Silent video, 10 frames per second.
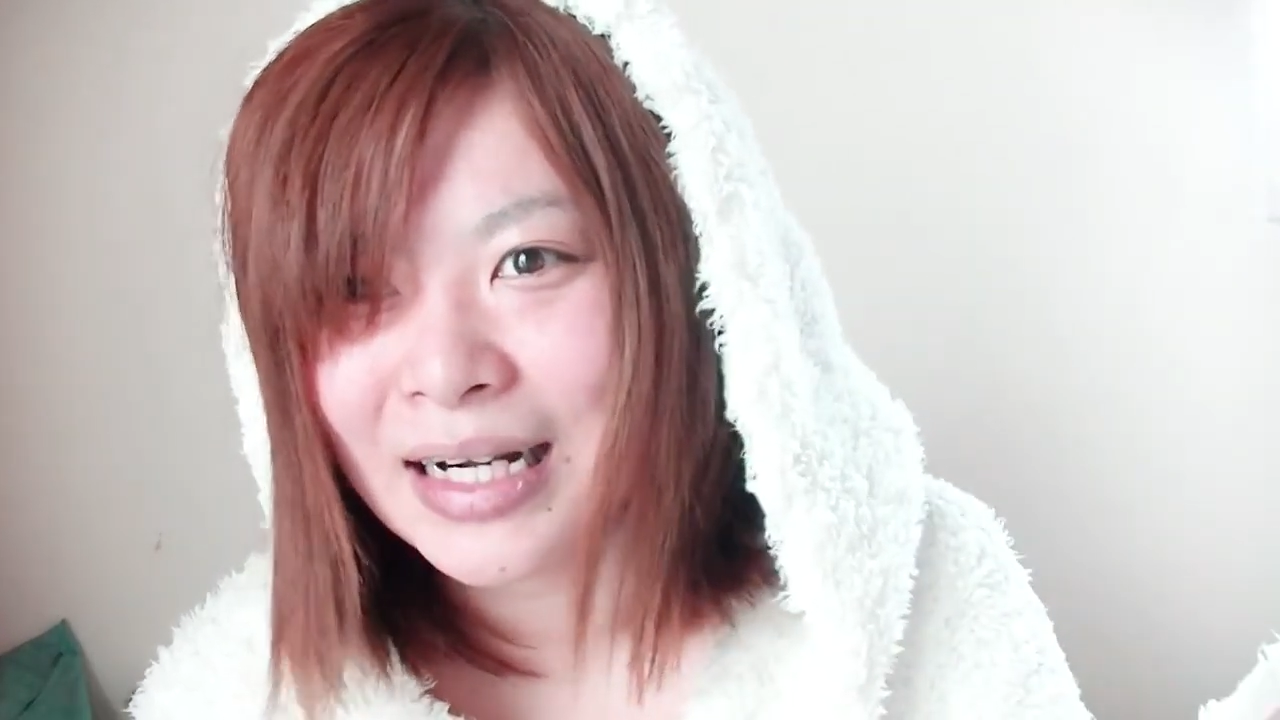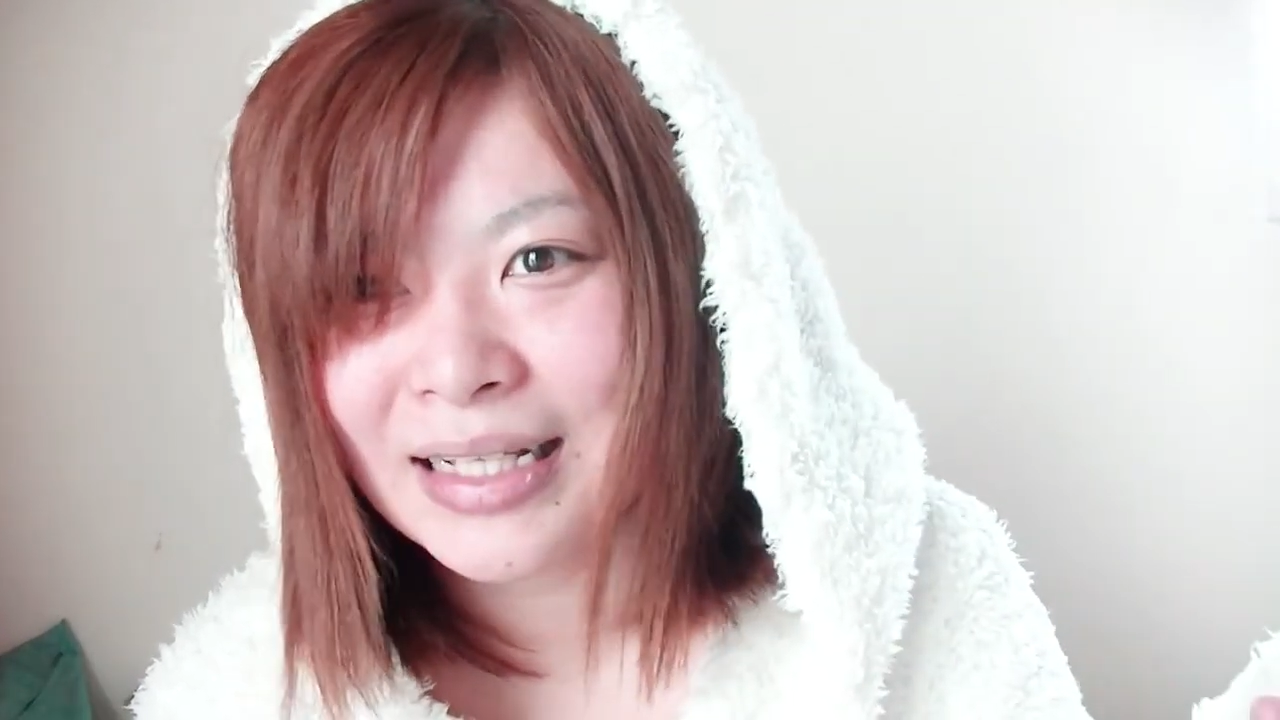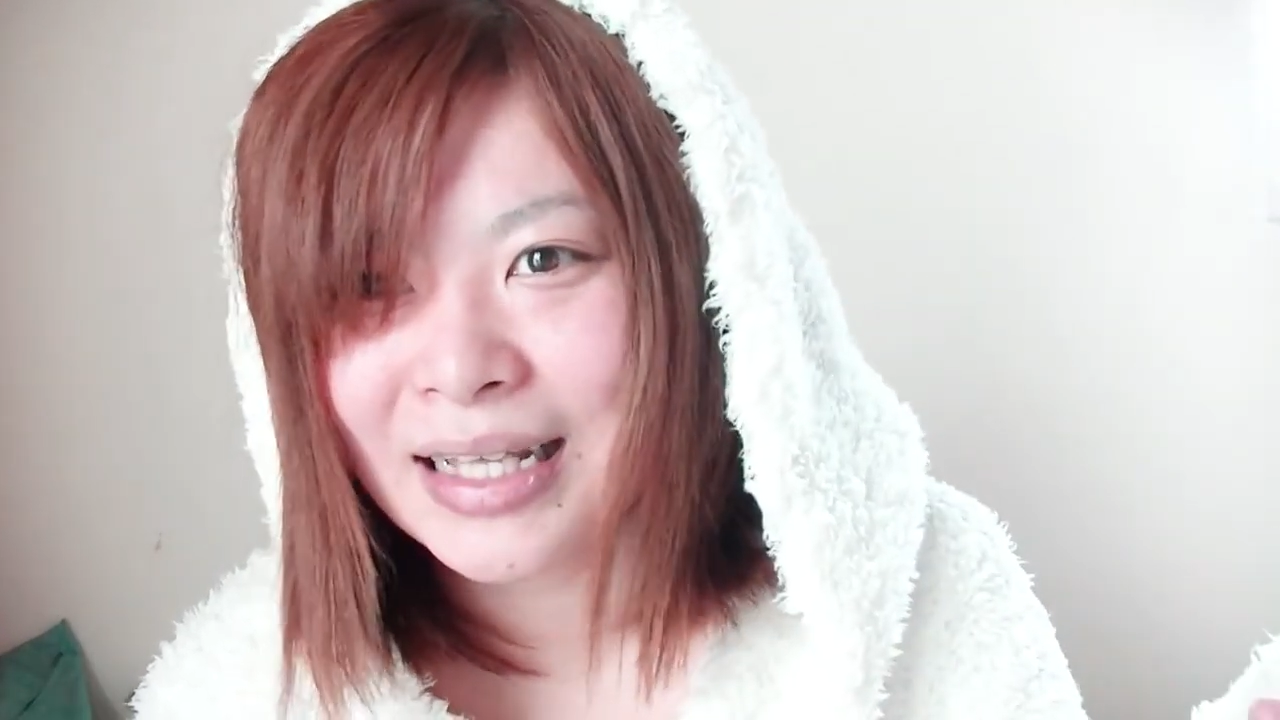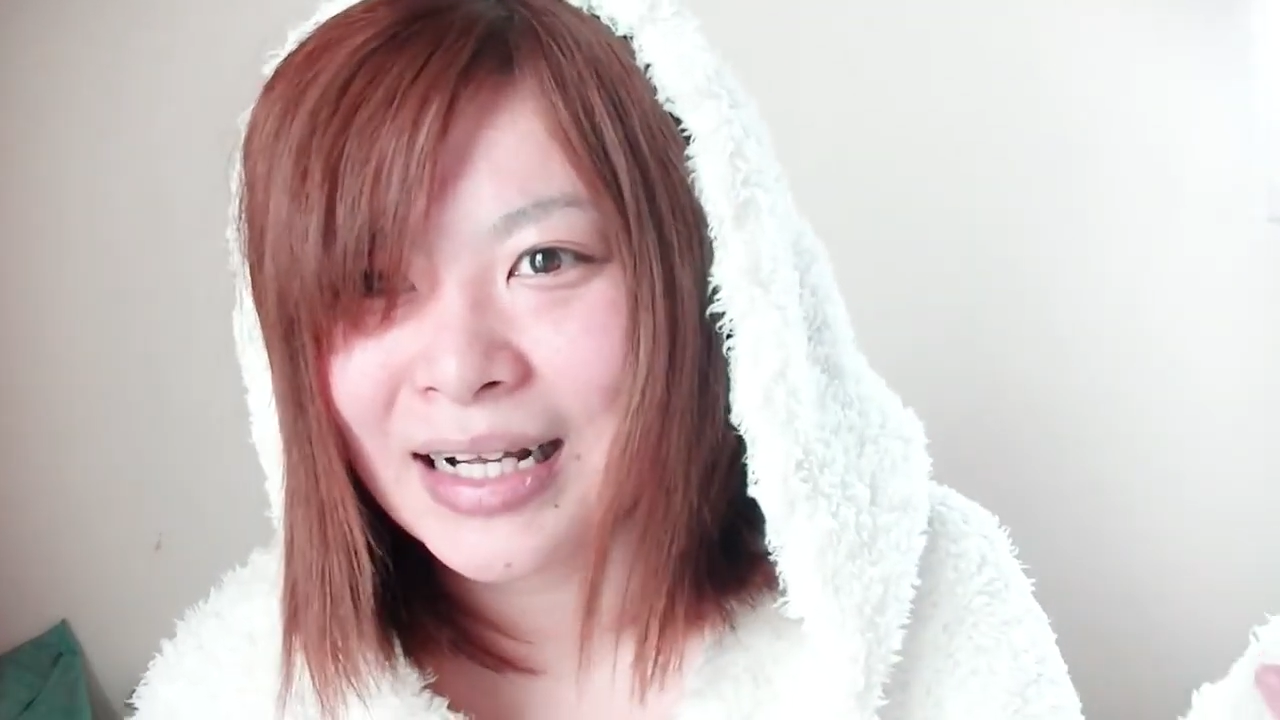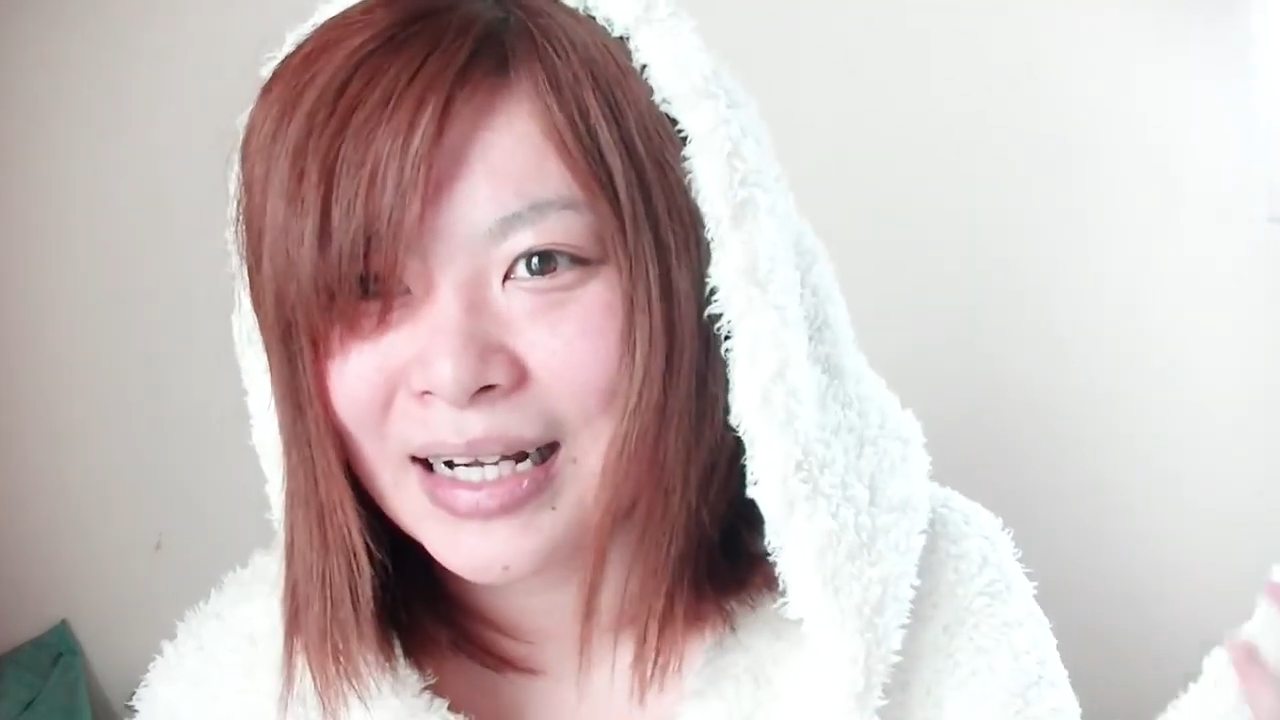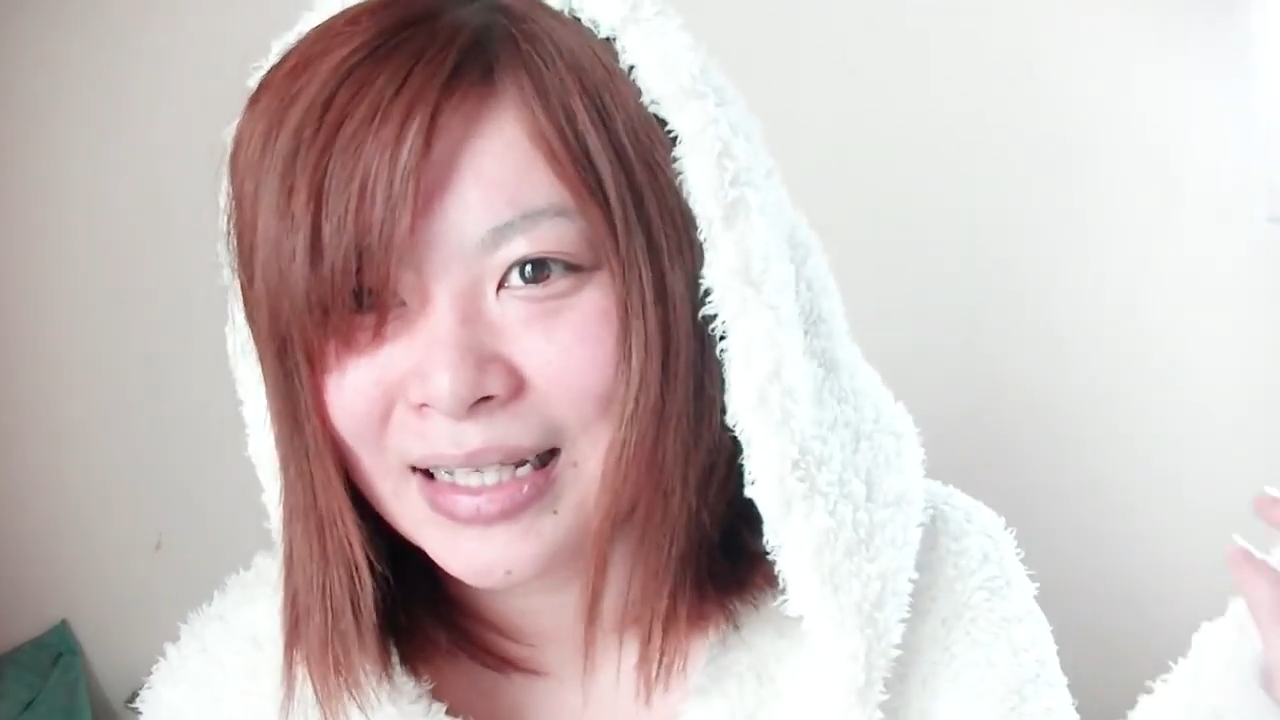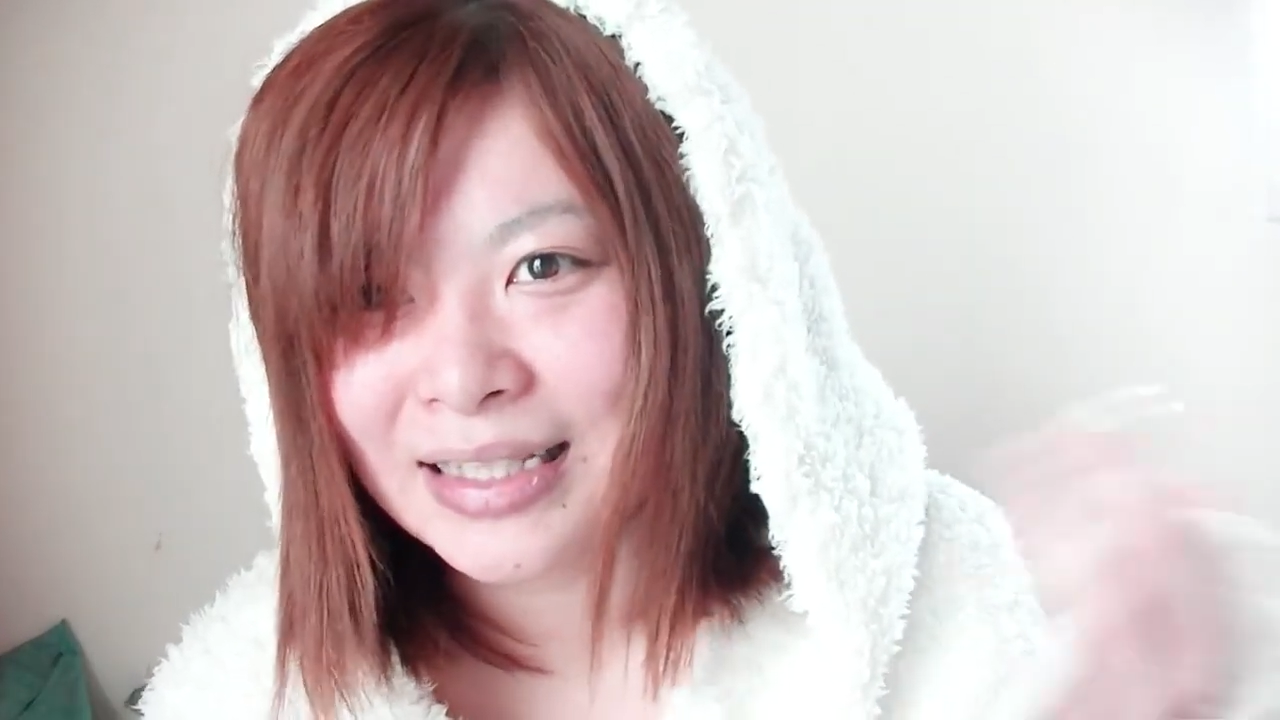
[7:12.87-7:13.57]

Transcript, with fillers: られないから